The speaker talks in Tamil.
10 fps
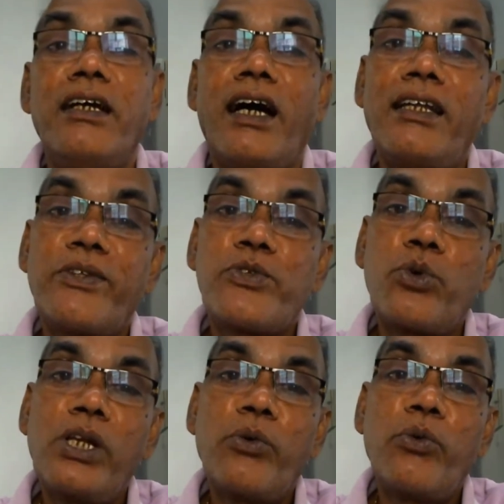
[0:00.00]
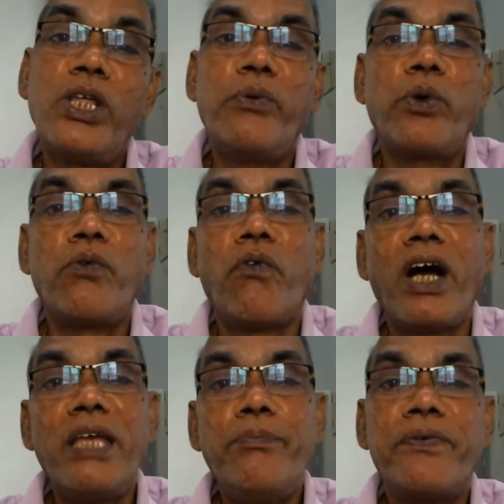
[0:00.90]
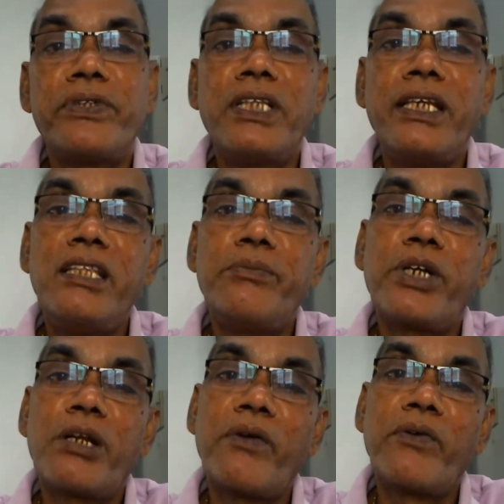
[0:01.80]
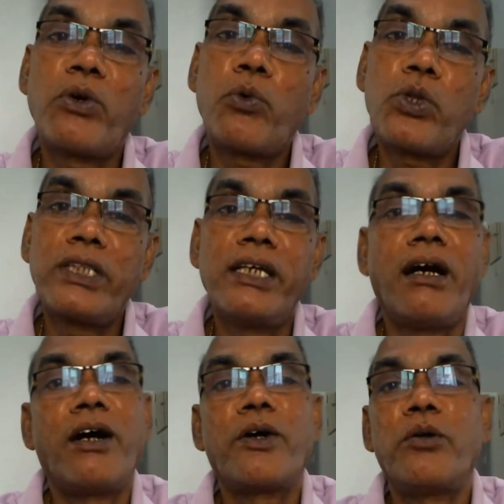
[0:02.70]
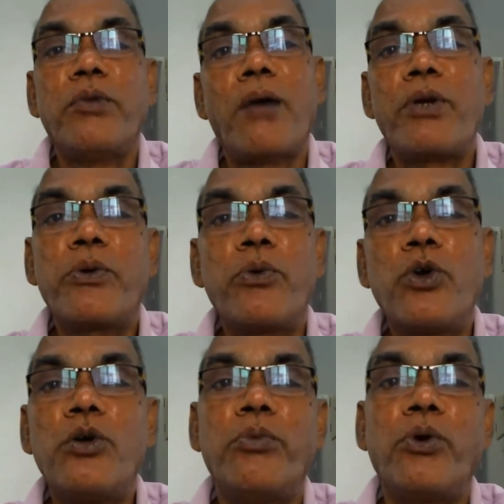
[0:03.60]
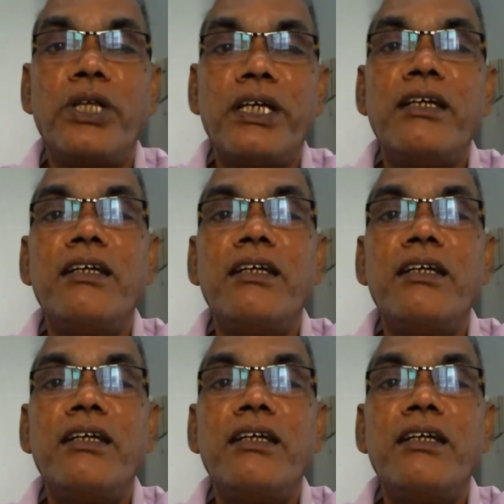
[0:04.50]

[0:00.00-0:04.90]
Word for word: அல்லது சொல்லக்கூடிய ஒரு வாய்ப்பை வந்து நீதிமன்றம் அவருக்கு கொடுத்தே ஆகணும் அப்படி கொடுக்கும்போது